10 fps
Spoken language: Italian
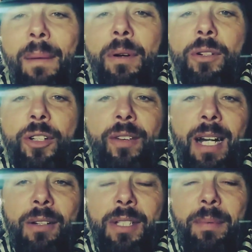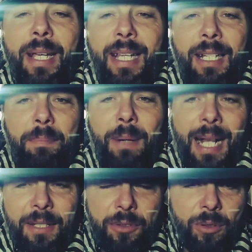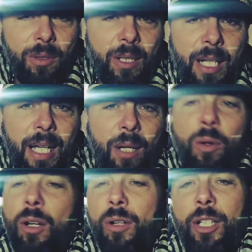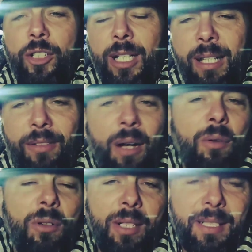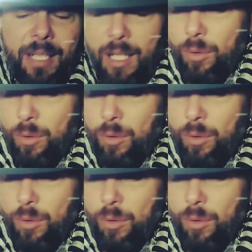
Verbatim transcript: aprono, ci faranno sapere il prezzo e quello che c'è da fare, quello che si era